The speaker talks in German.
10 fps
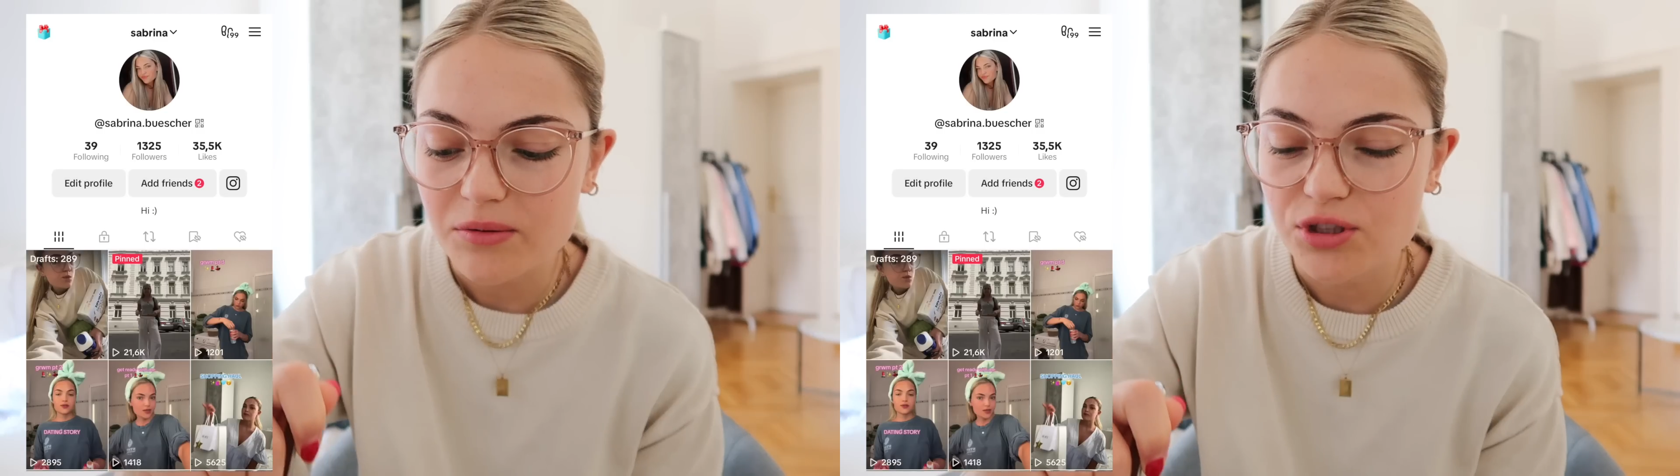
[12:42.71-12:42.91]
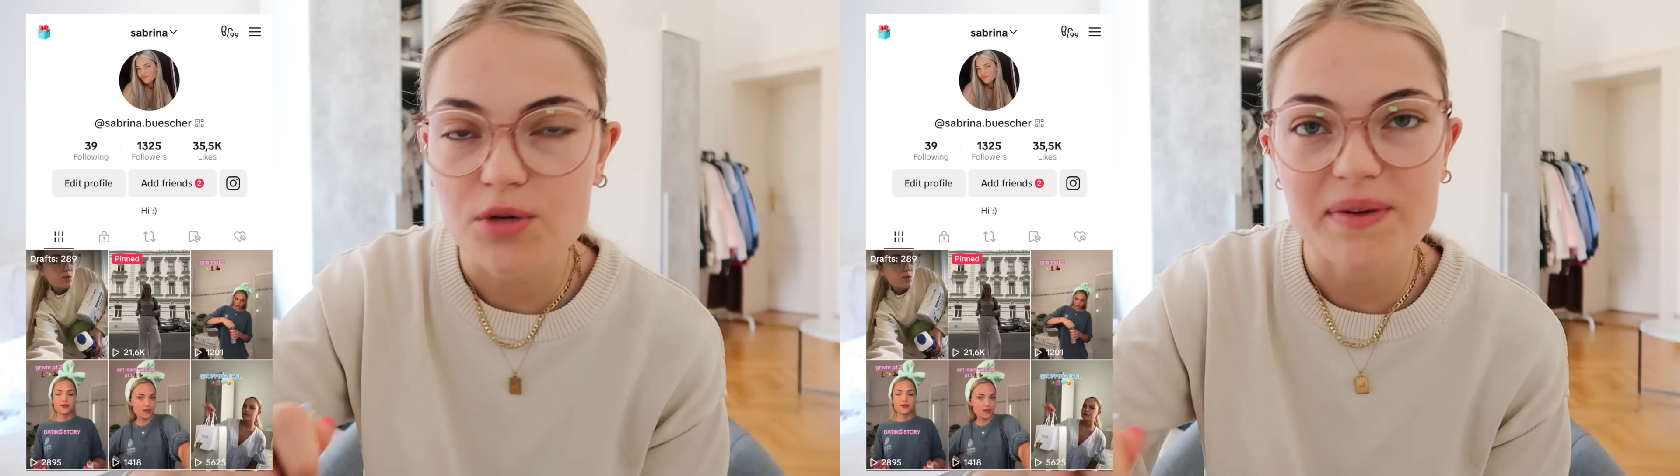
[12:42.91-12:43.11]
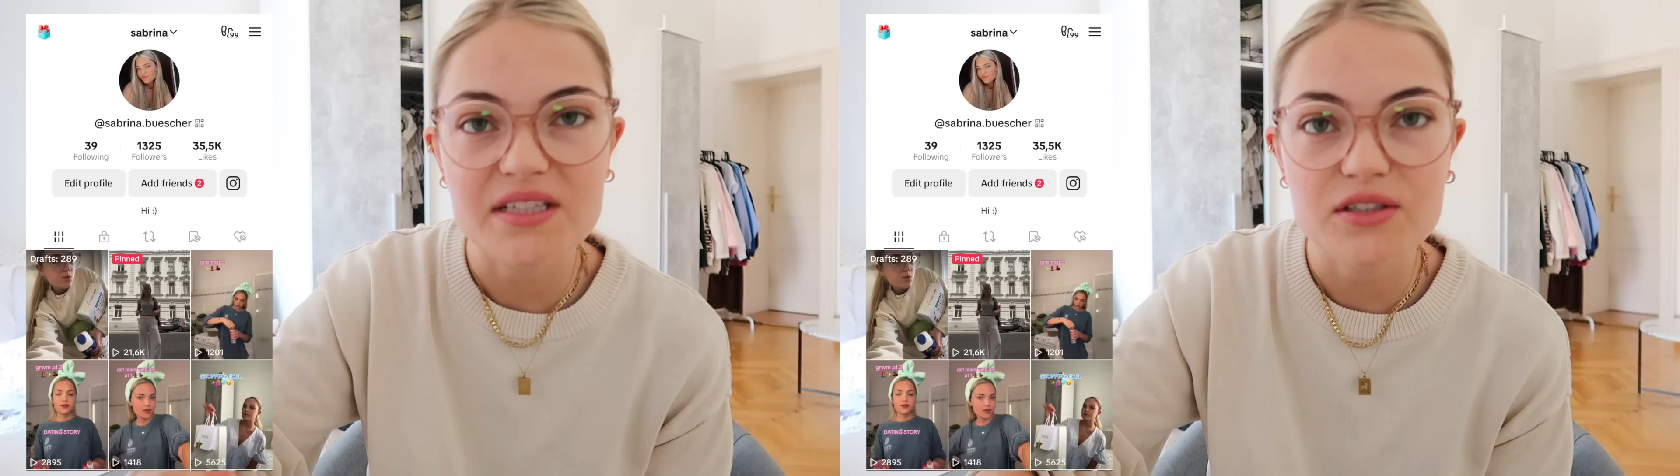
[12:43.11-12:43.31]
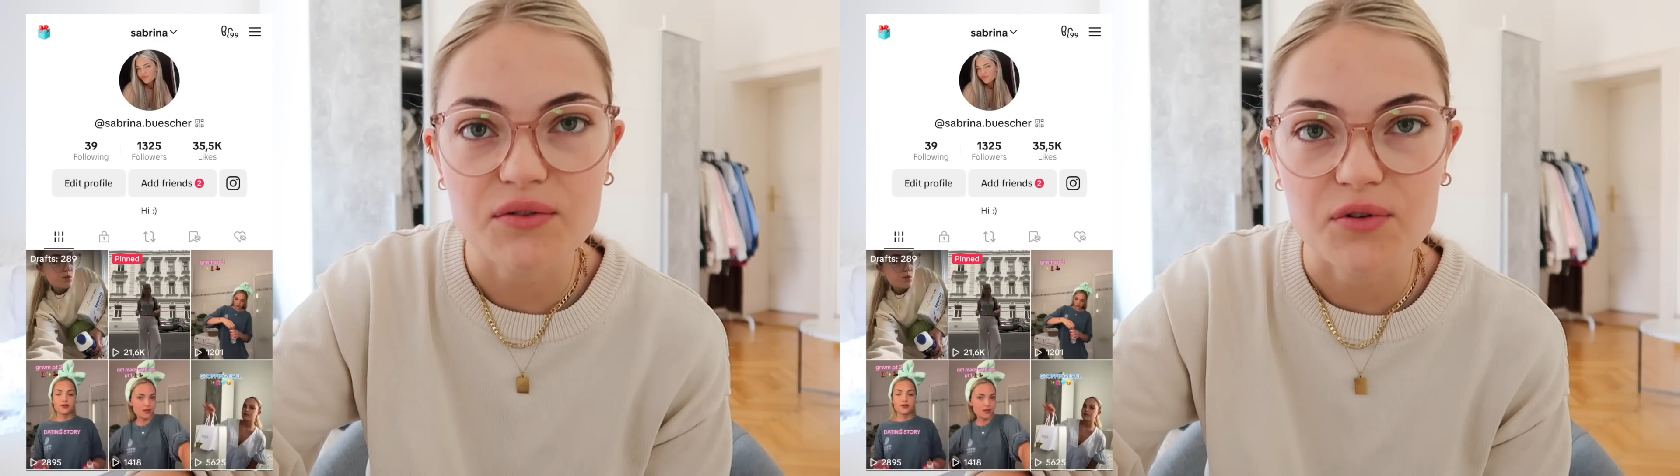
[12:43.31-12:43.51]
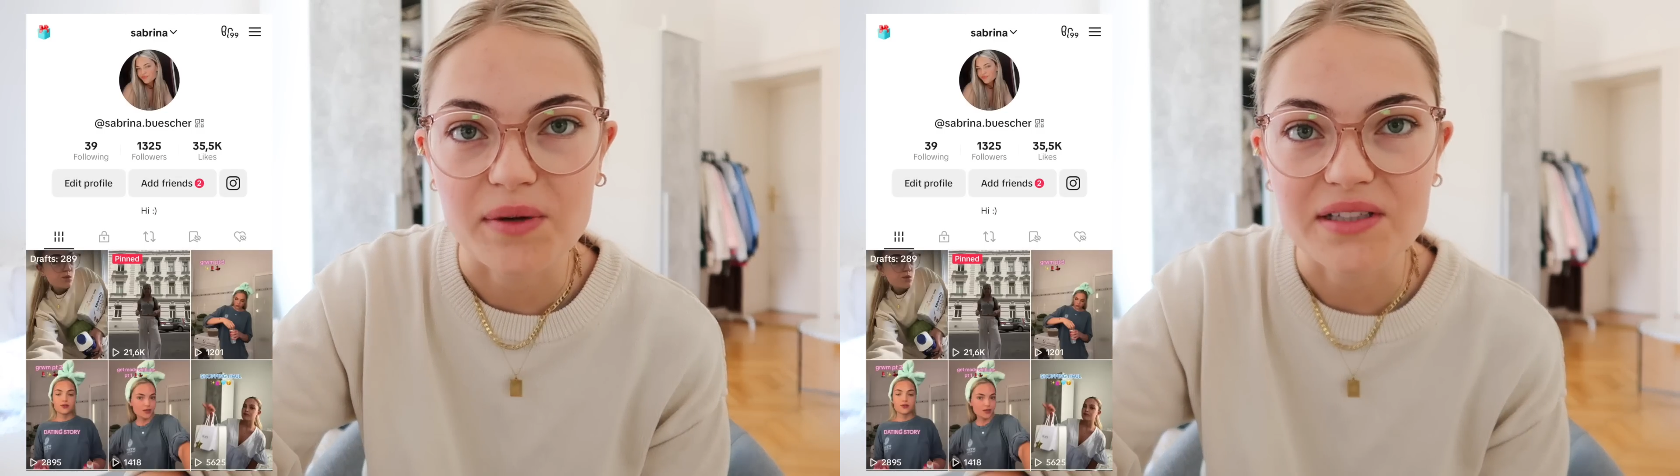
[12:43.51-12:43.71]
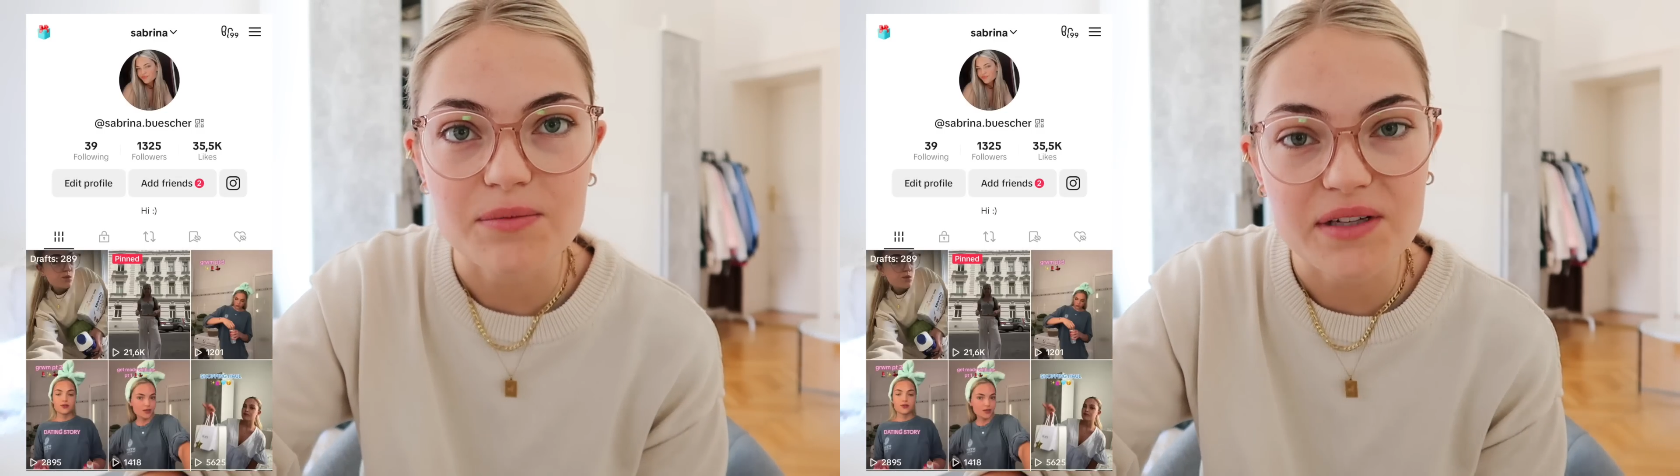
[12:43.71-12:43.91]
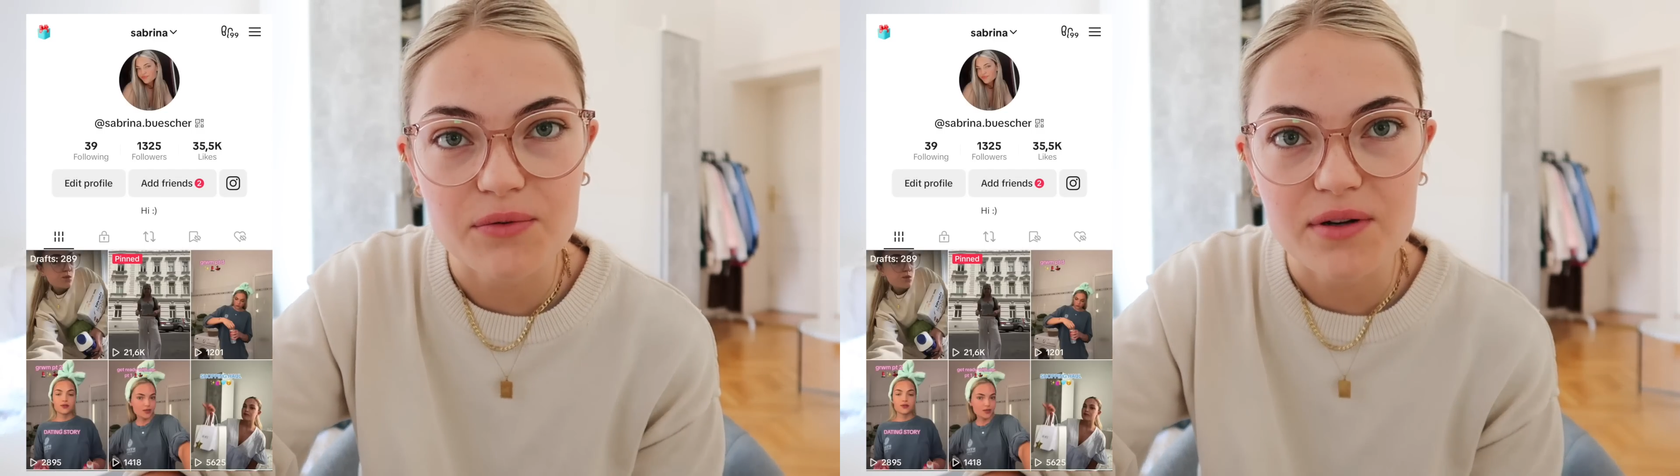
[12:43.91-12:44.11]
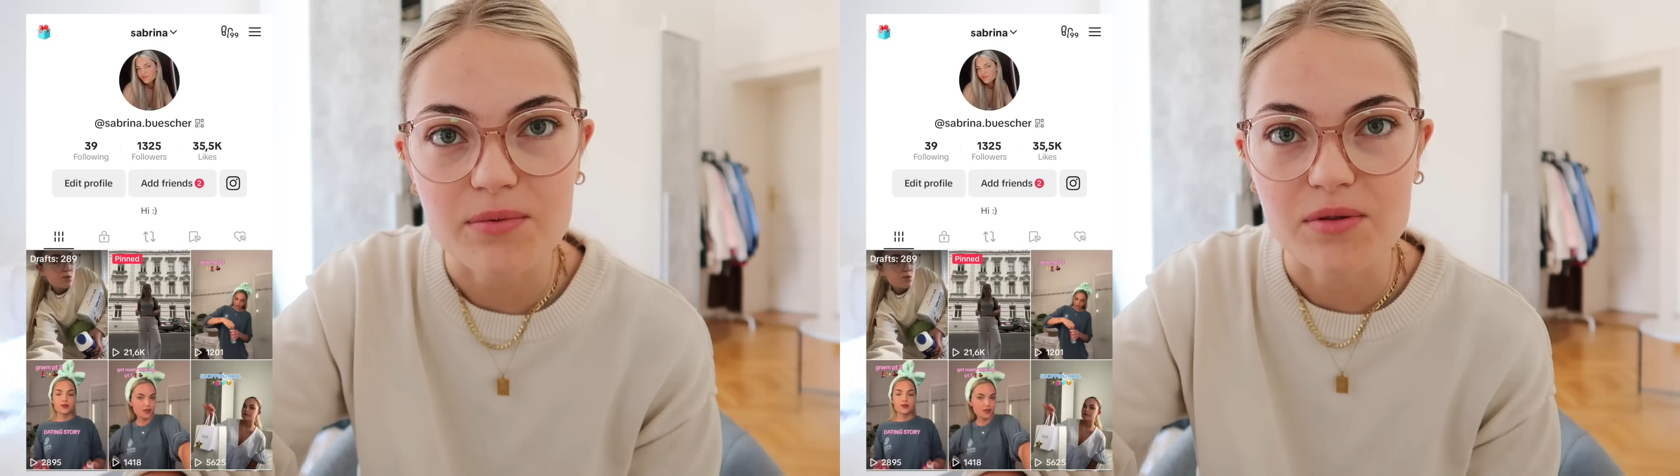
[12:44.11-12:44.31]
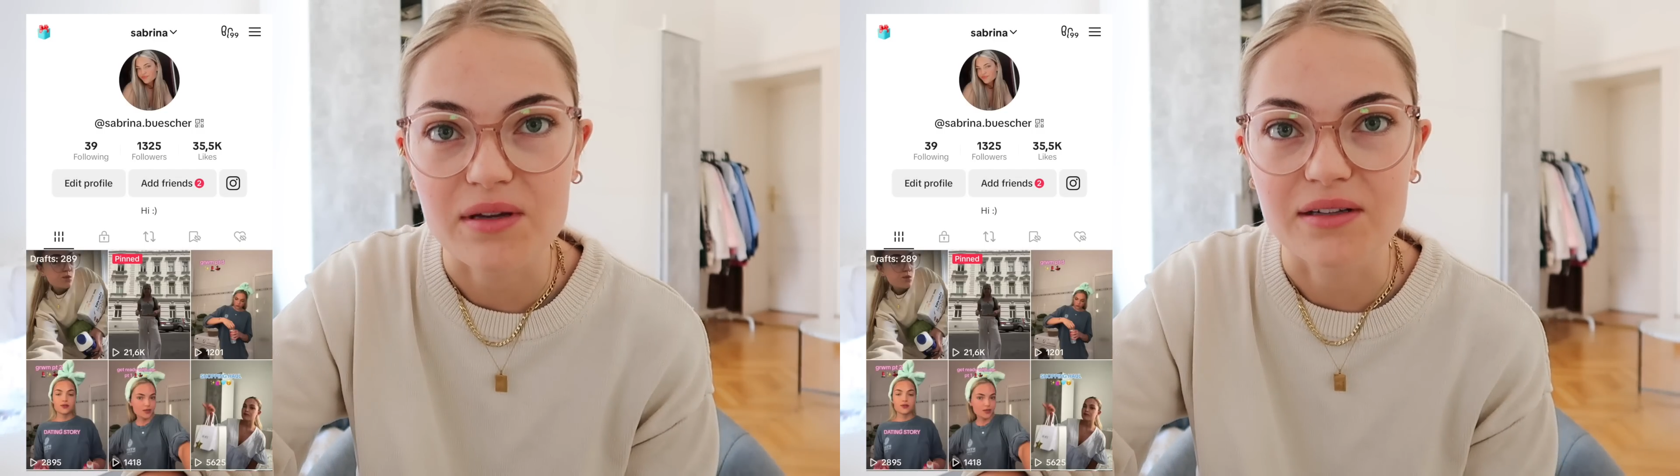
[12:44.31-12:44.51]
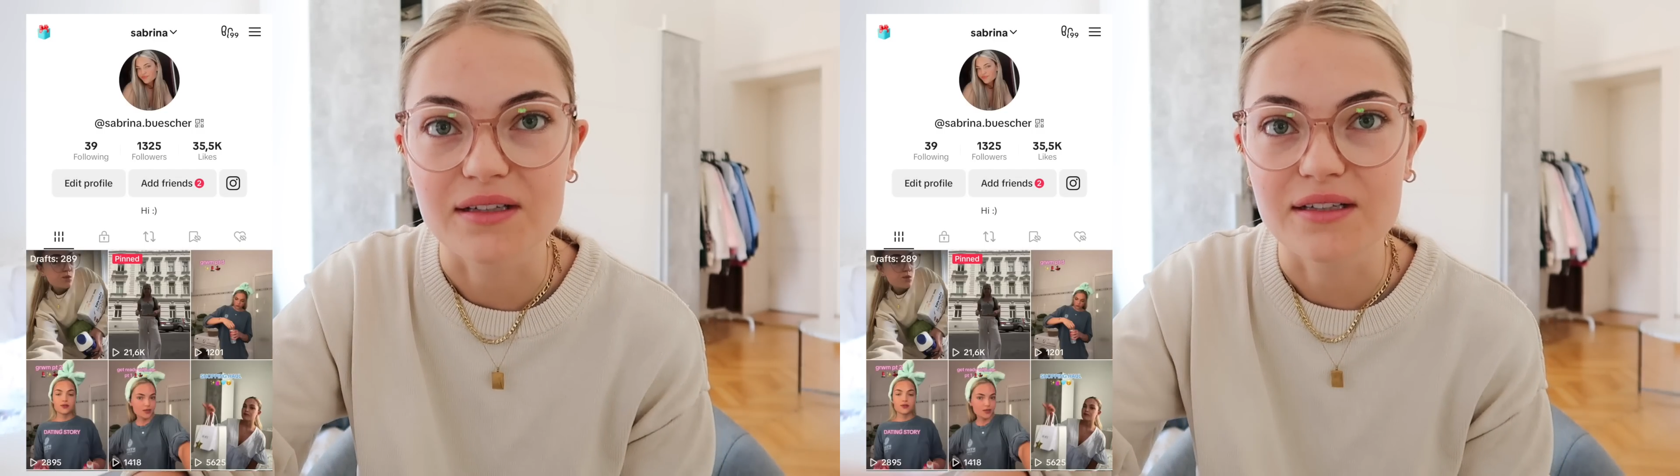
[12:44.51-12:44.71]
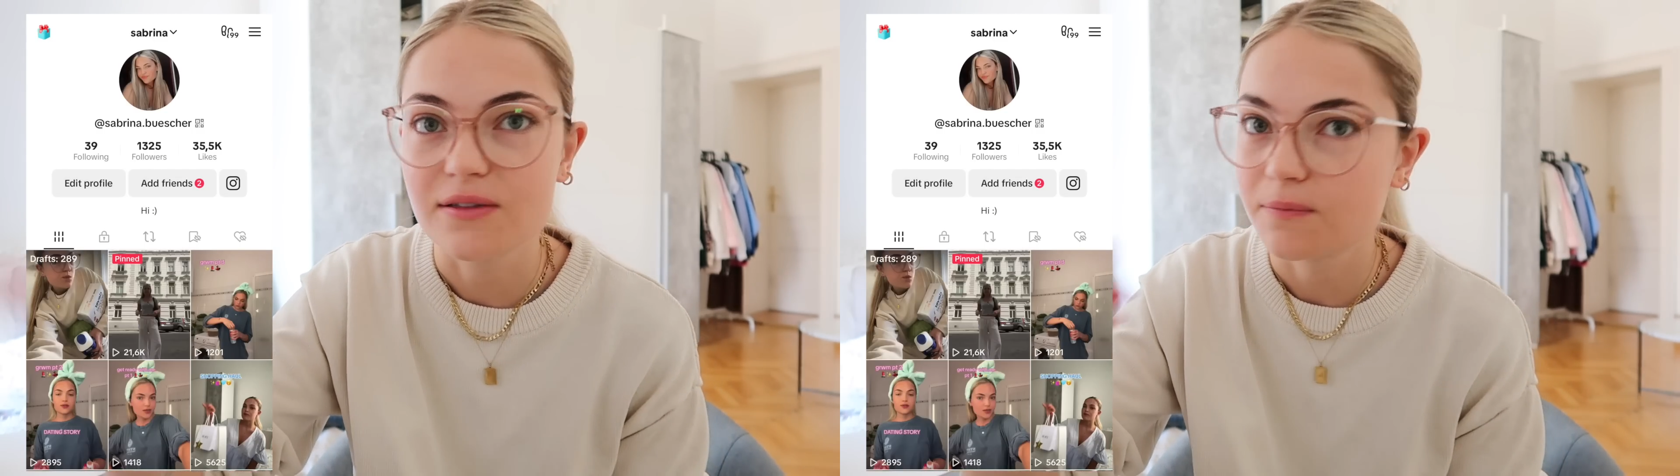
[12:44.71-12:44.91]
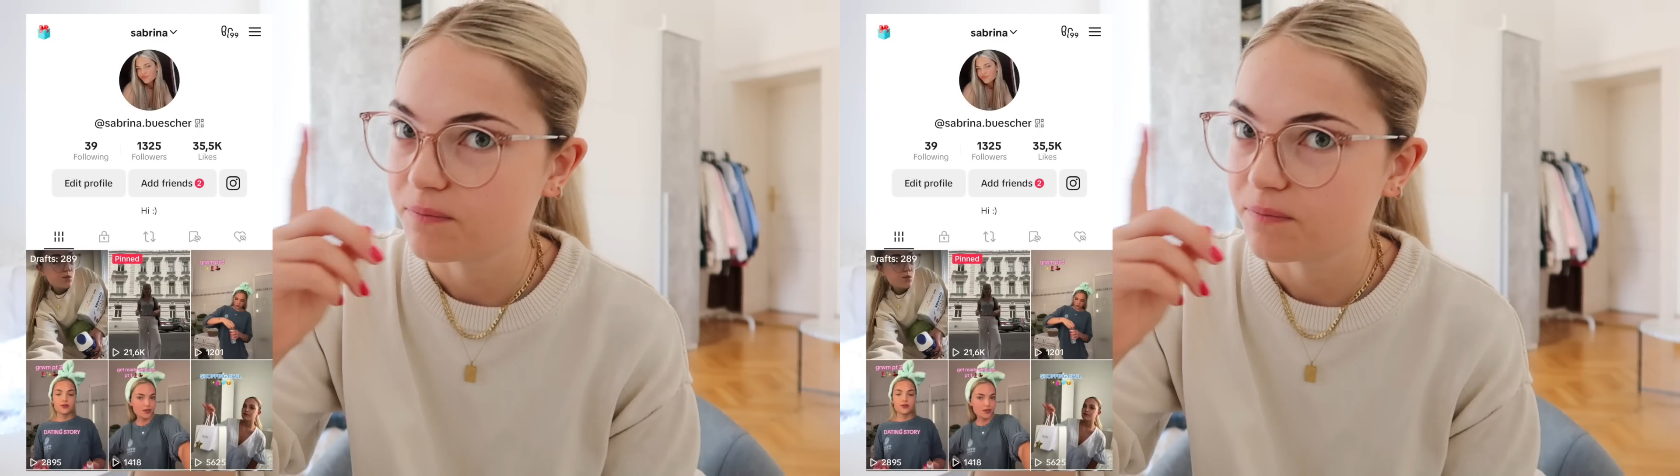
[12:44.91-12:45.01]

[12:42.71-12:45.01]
Also, schaut bei TikTok vorbei. Ich habe ein Get Ready With Me Gerät.